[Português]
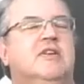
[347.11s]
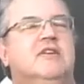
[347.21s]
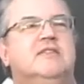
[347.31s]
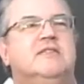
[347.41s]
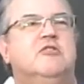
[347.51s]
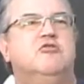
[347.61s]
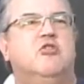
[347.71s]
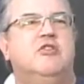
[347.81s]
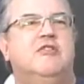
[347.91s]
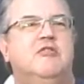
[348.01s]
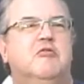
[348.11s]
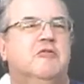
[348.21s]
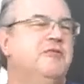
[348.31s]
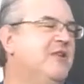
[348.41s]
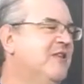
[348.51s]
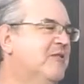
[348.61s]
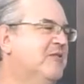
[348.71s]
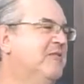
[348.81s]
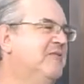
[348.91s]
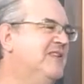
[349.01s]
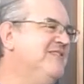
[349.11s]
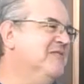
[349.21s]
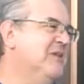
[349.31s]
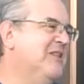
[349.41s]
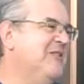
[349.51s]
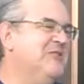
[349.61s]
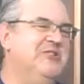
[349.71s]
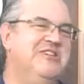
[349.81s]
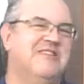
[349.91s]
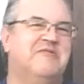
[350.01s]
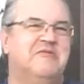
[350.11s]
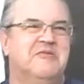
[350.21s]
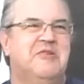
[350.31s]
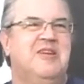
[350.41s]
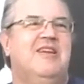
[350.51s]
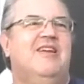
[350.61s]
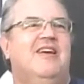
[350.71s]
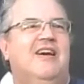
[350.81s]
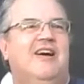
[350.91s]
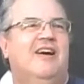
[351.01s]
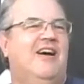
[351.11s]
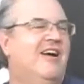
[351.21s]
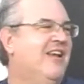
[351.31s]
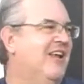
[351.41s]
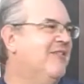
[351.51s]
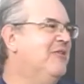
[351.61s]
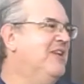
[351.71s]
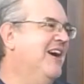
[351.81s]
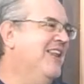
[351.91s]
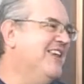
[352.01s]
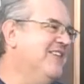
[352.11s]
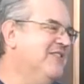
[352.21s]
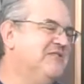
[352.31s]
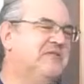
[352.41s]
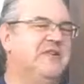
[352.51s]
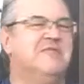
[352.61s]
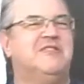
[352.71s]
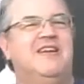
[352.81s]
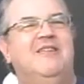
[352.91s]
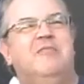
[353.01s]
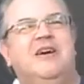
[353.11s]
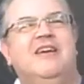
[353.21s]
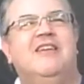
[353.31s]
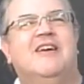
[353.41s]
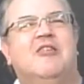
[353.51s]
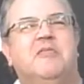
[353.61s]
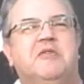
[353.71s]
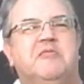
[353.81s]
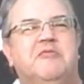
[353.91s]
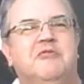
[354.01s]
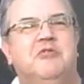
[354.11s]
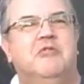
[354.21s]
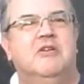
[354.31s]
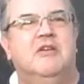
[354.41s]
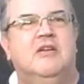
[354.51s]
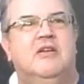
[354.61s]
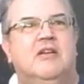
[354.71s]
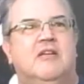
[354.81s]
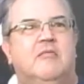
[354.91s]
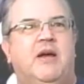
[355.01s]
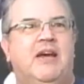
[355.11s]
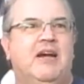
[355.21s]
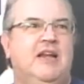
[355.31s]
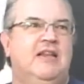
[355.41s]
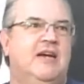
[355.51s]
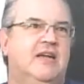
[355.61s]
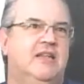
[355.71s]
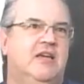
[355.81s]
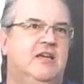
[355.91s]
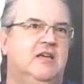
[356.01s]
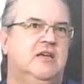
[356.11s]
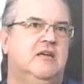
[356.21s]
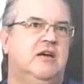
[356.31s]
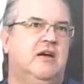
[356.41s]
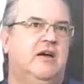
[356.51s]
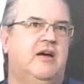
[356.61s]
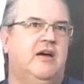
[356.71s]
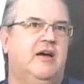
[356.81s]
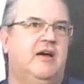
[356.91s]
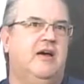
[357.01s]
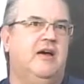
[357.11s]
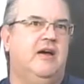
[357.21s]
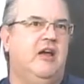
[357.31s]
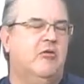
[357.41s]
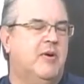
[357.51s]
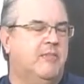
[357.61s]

são João do Triunfo, até eu fazia uma analogia com a, aquela goleada que nós sofremos da Alemanha na Copa do Mundo, mas na realidade aí a, é uma